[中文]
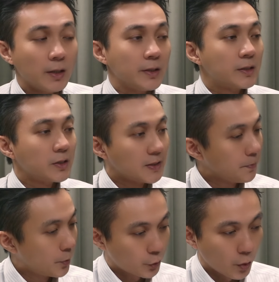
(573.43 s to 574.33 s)
你资
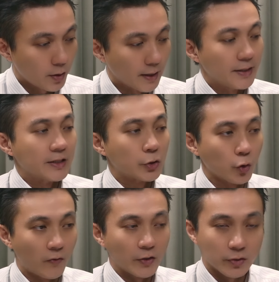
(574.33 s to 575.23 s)
金不多的人，你的
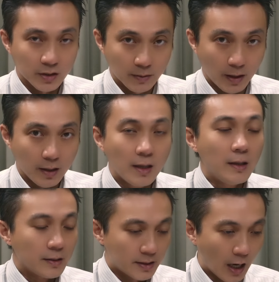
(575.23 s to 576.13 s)
做法就是什么？
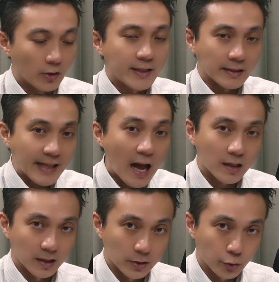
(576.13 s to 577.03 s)
朝向大
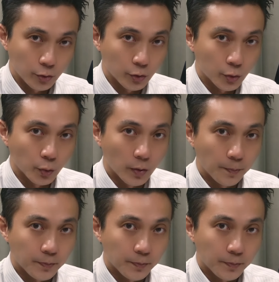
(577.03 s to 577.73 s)
格局去做，